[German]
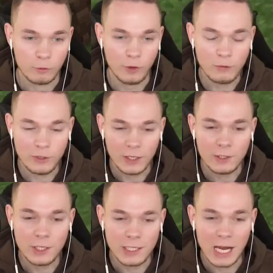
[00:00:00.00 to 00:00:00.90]
Fangen wir an in
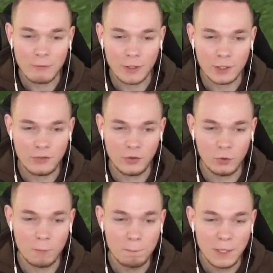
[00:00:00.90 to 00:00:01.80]
der Java
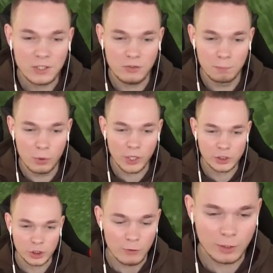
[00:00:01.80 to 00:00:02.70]
Edition mit
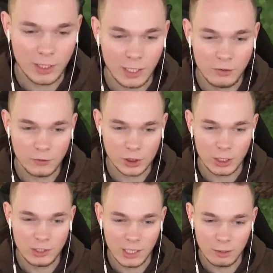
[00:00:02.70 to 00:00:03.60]
Bridgen. Ihr kennt es
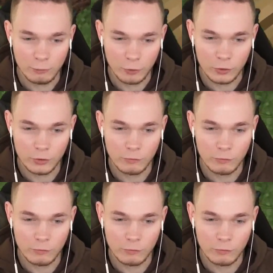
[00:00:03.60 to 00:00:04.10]
wahrscheinlich alle, Freunde.